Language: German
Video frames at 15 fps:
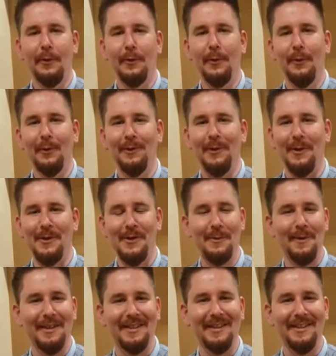Q
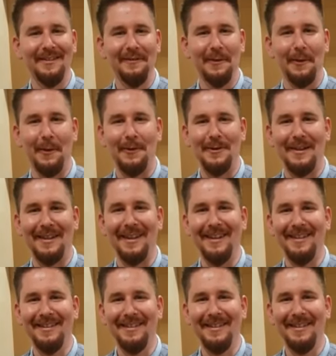Osteopathie für Groß und Klein,